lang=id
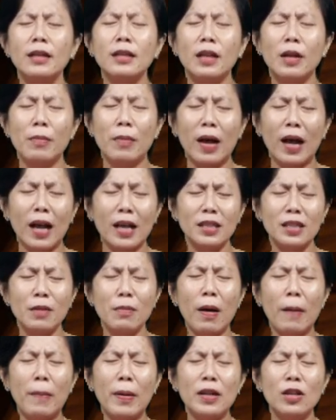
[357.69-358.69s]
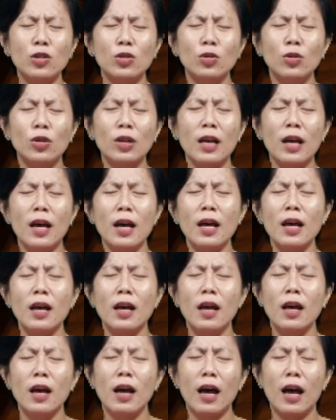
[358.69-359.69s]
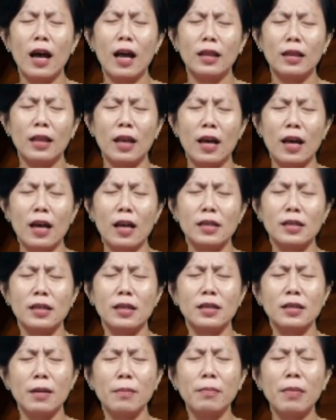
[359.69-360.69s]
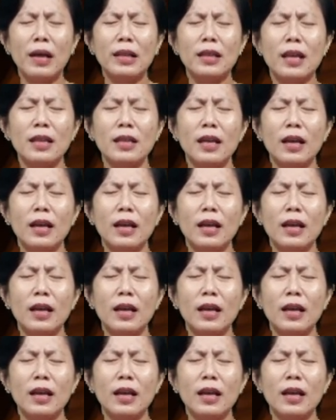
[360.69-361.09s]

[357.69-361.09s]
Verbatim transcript: Terima kasih Bapa di surga atas kesempatan